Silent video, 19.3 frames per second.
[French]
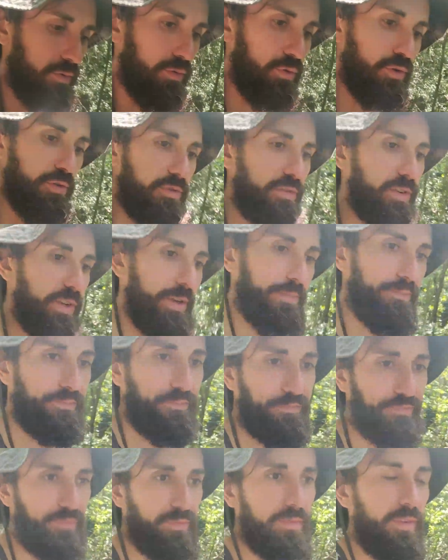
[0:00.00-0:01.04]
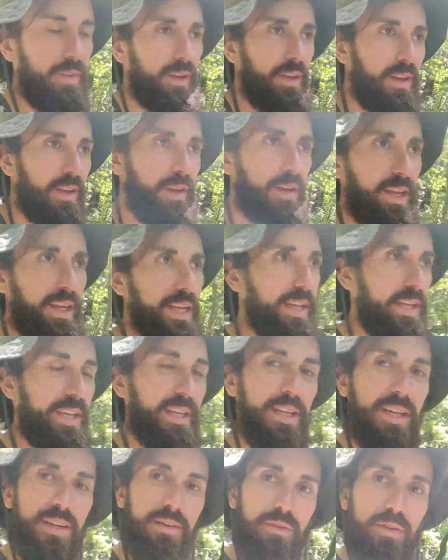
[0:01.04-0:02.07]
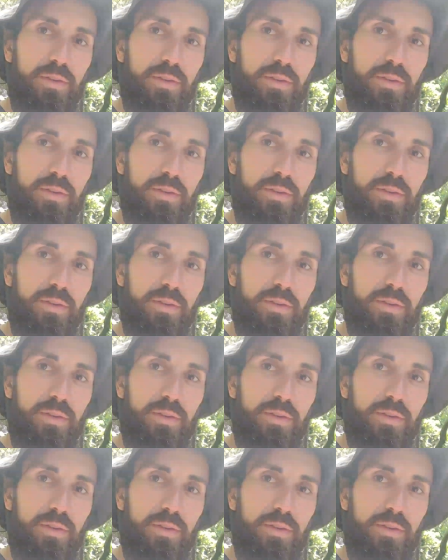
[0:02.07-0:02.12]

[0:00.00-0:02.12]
où je vais. Et